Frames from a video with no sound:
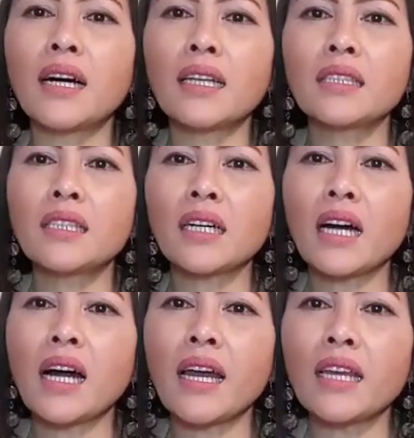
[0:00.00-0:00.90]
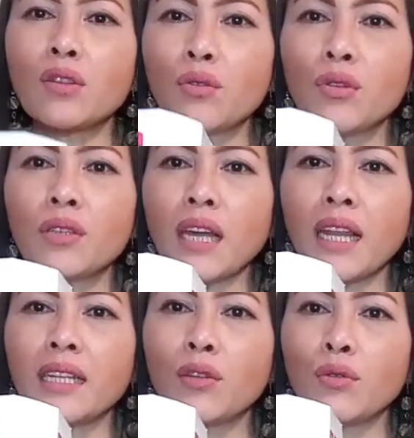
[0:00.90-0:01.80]
at saka ito yung tala,
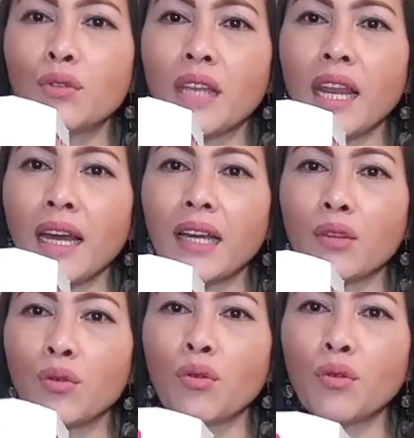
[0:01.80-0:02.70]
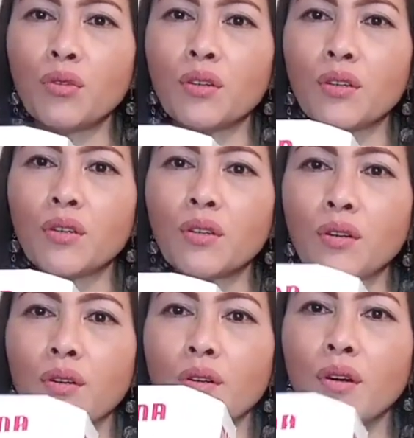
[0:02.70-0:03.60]
doon talaga to
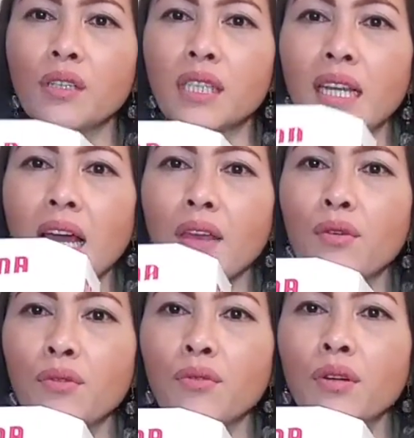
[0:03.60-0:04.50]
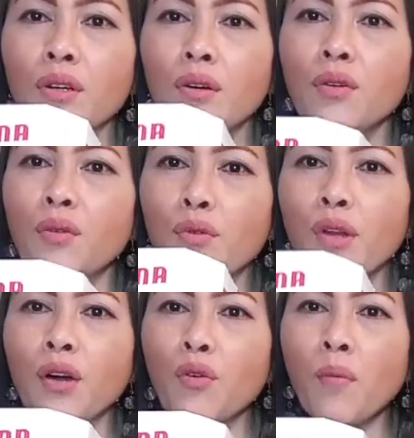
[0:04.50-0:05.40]
sila yung
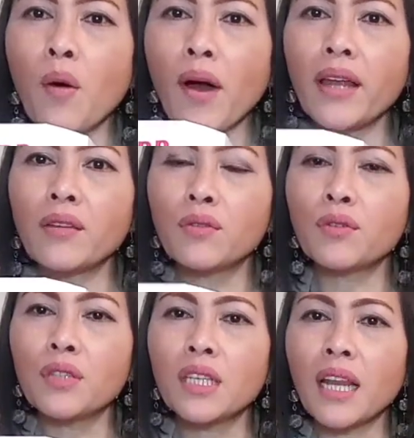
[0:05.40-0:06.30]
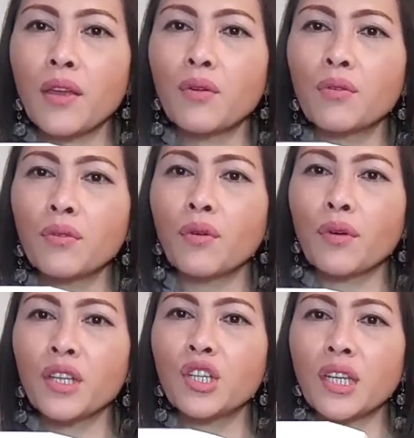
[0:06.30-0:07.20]
unang gumawa doon. Sila yung
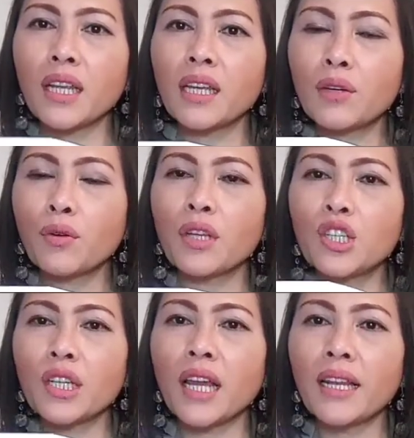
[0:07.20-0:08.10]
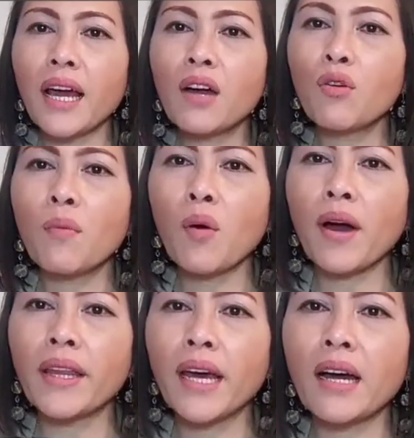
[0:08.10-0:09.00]
original, original na gumawa
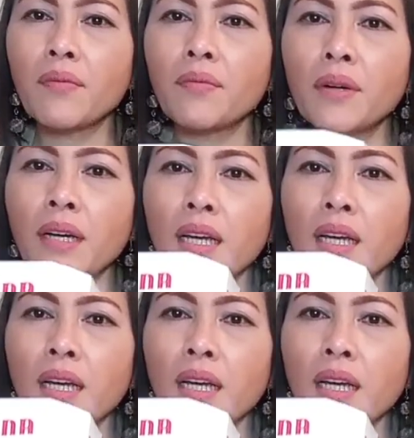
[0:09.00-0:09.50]
ng